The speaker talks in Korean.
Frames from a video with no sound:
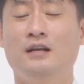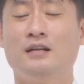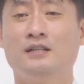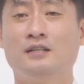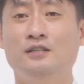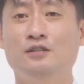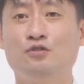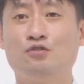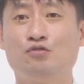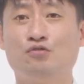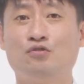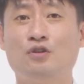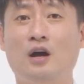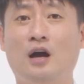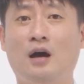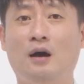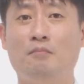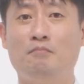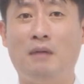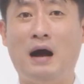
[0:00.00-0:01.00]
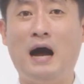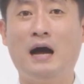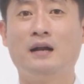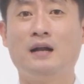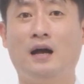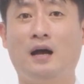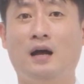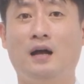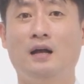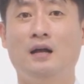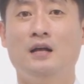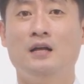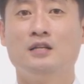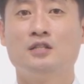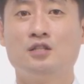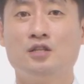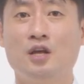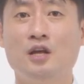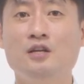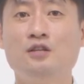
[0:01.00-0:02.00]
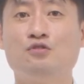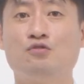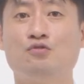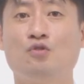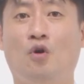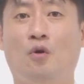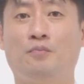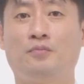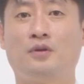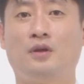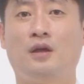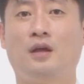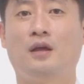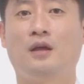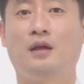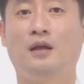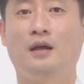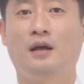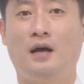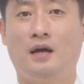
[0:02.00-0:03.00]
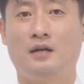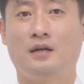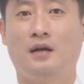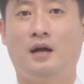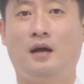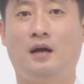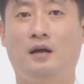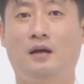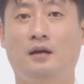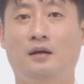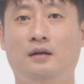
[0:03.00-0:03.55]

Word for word: 그 수가 많아 셀 수 없게 하리라.